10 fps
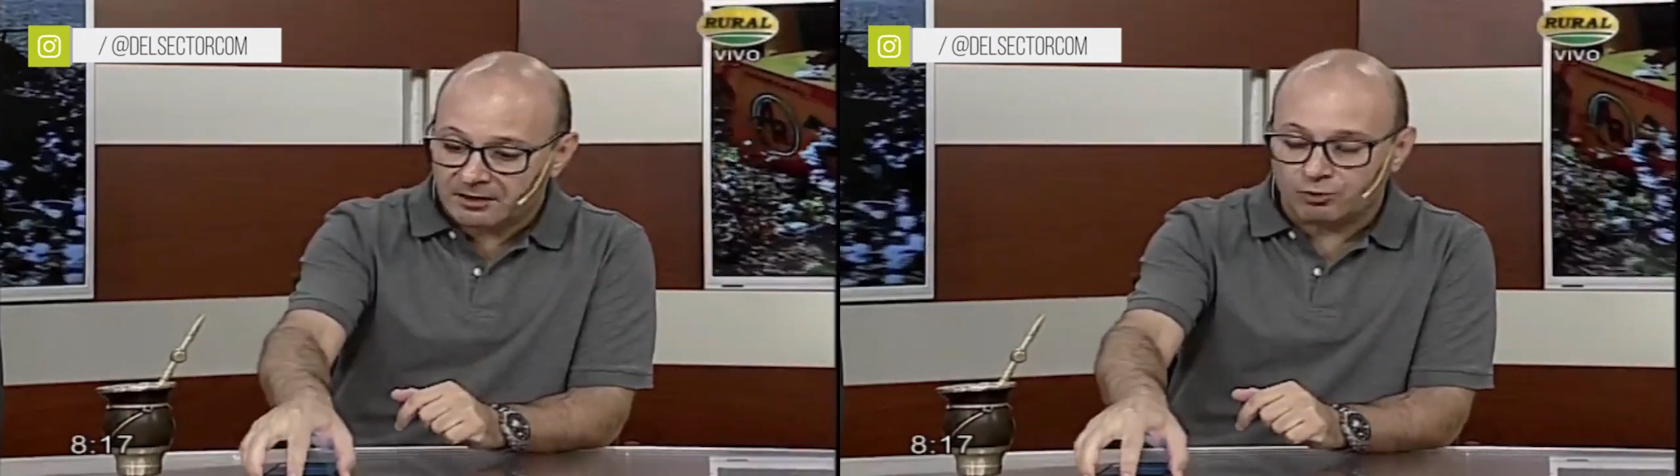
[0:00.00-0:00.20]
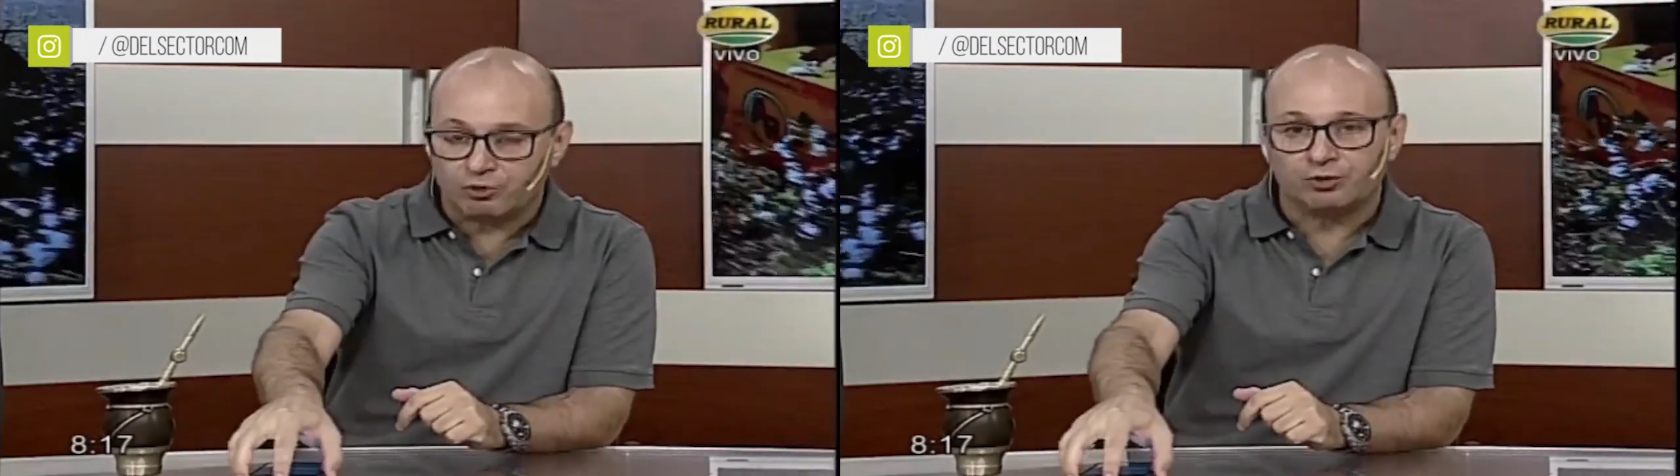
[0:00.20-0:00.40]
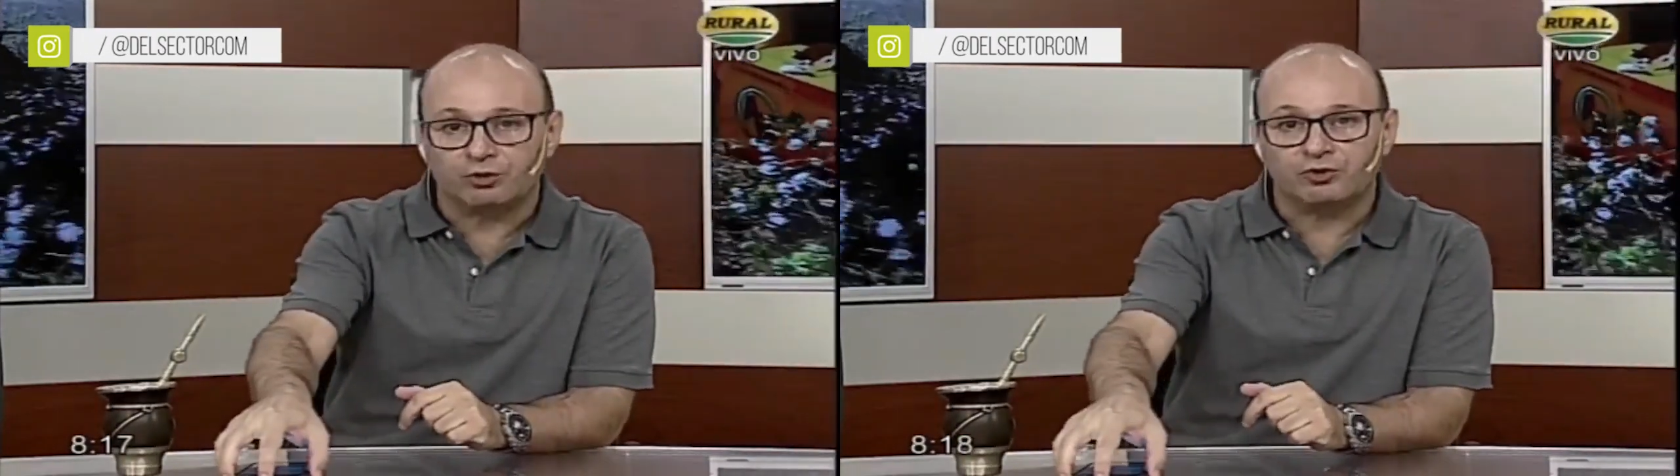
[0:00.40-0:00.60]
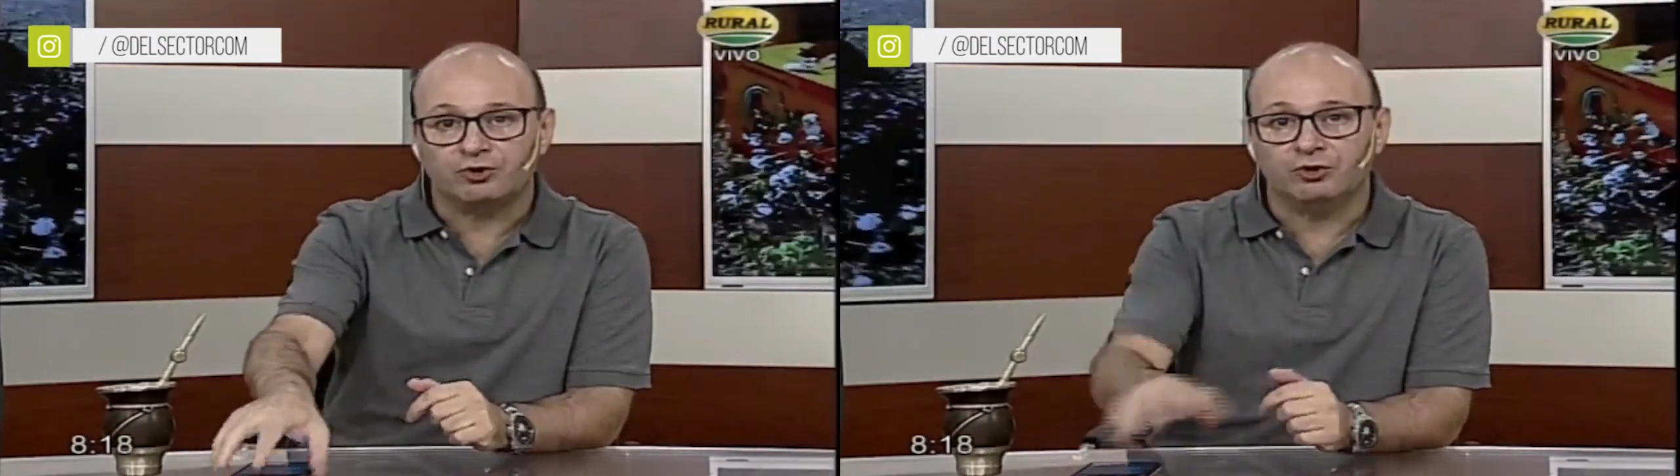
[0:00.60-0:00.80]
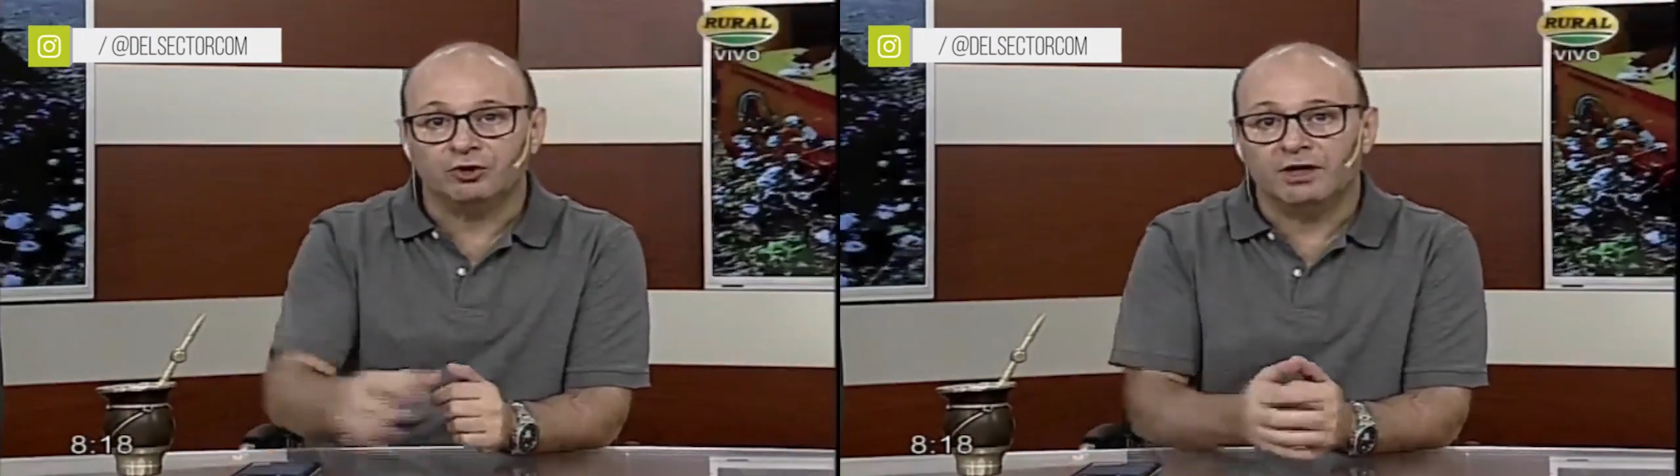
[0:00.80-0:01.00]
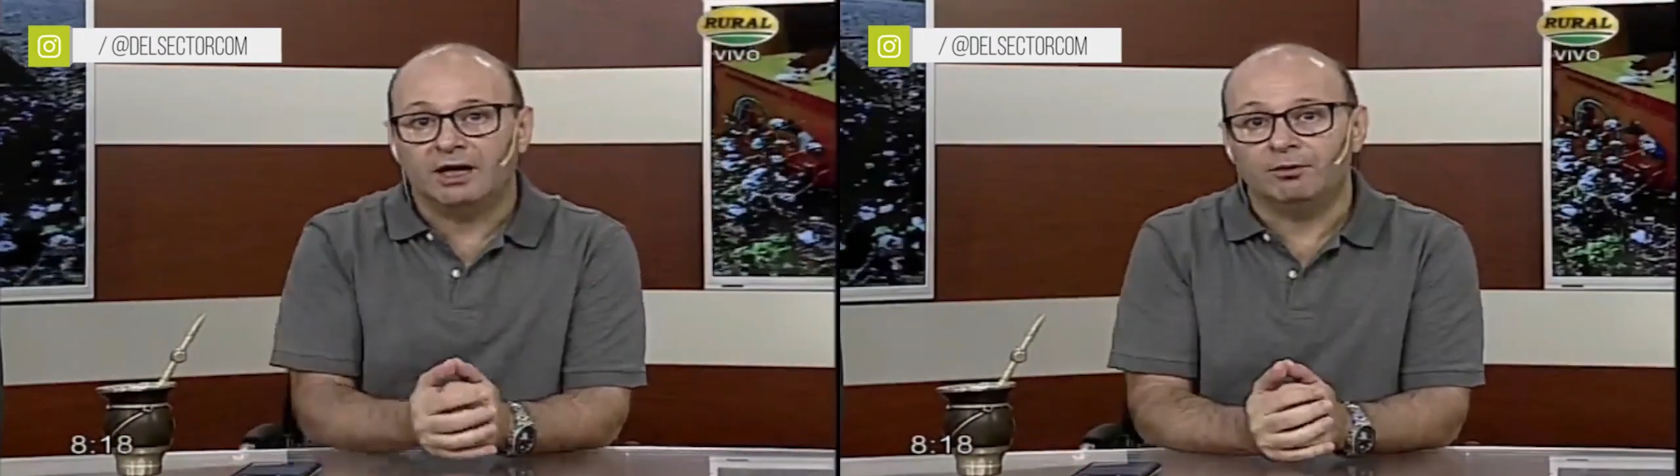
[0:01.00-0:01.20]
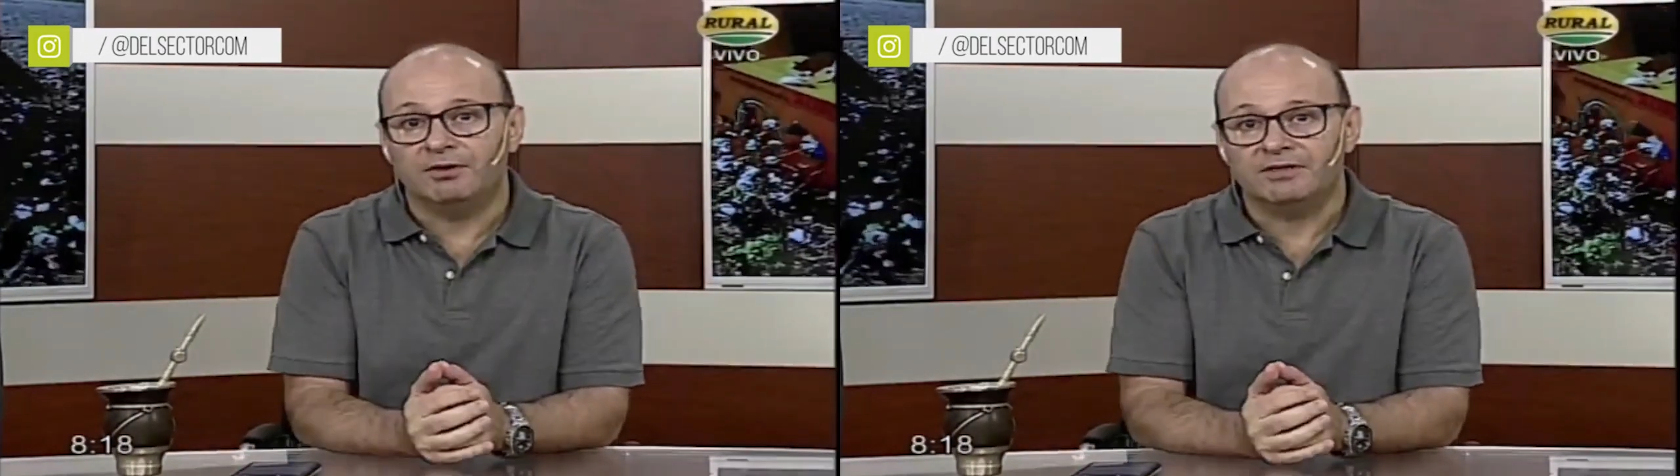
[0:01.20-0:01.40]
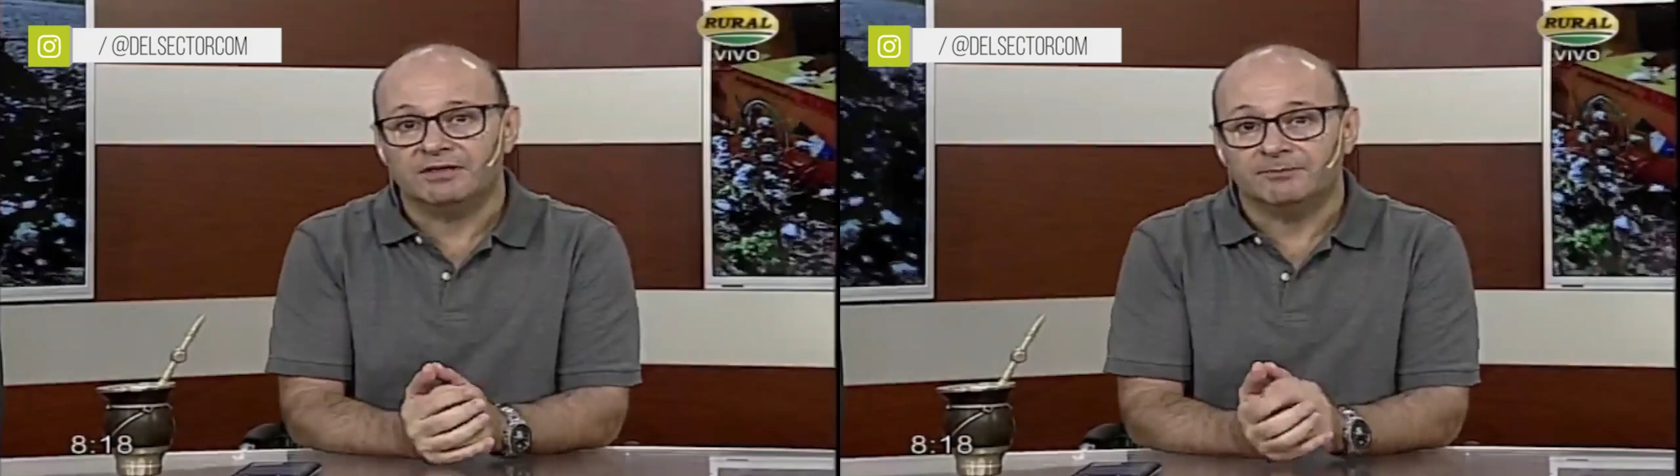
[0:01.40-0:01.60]
consorcio
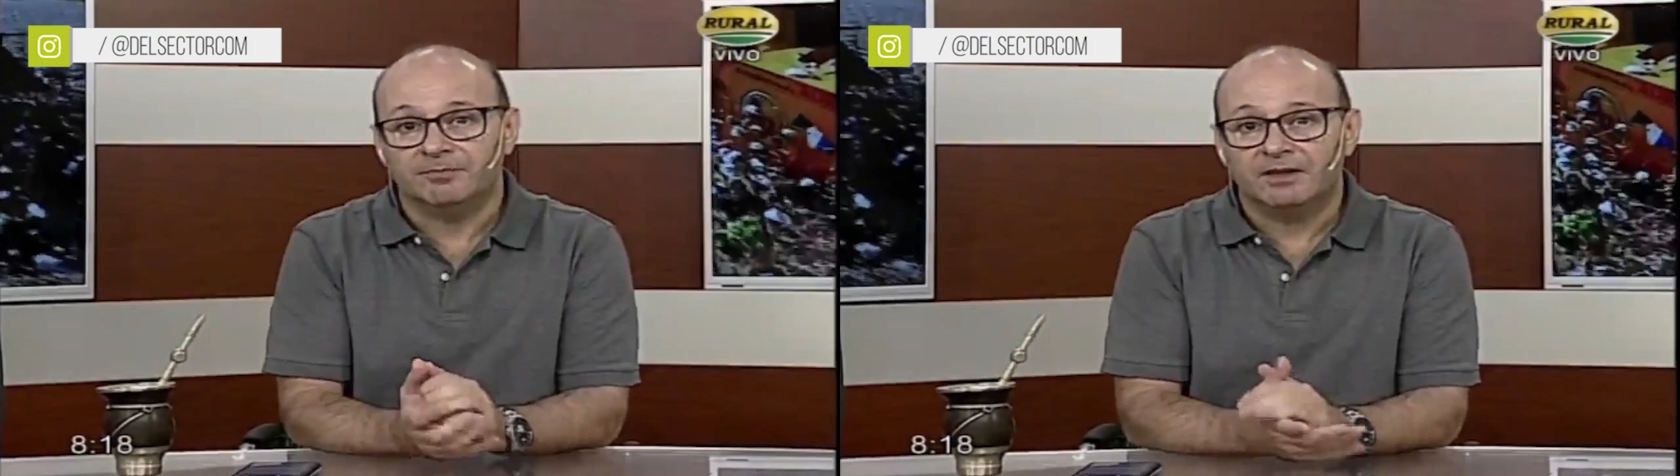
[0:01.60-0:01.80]
ABC.